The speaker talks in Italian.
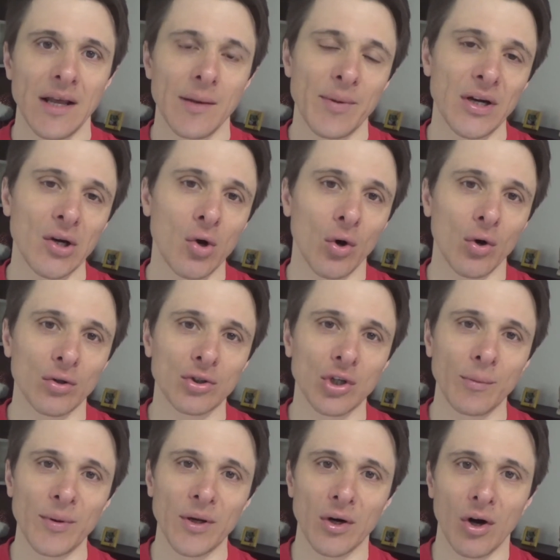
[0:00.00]
Per
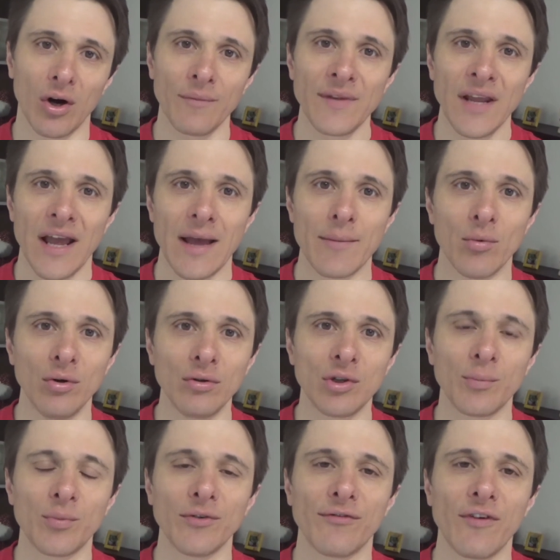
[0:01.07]
contro però è
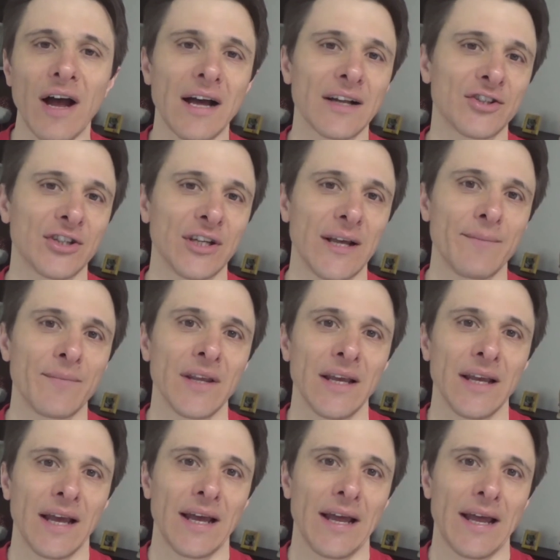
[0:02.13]
molto più facile
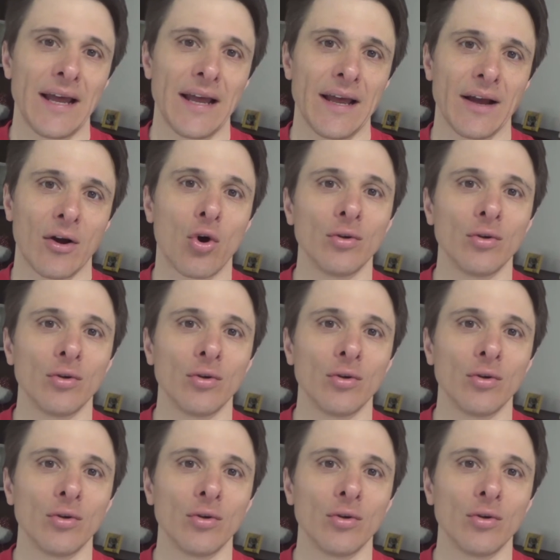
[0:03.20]
eh,